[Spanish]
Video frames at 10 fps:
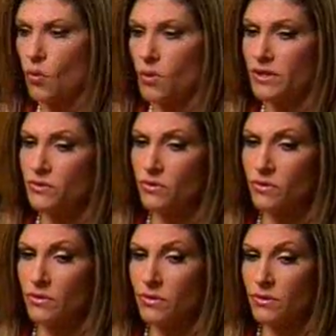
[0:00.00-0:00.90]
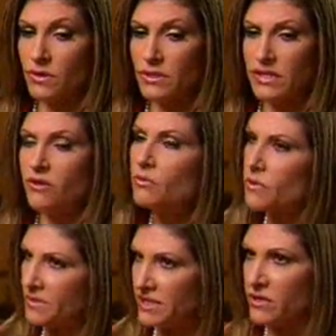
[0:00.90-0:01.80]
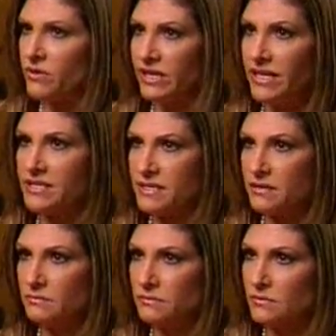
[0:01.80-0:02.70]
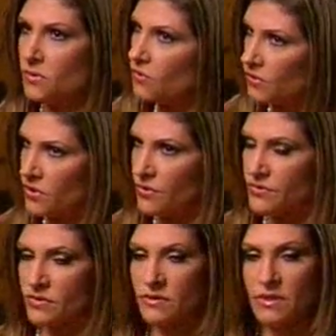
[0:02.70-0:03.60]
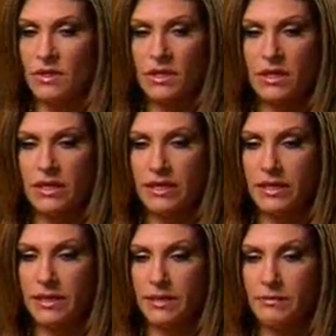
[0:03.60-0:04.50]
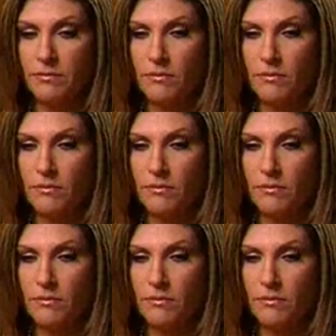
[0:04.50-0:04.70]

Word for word: Cuando te comprometes con la iglesia, con Dios, eh,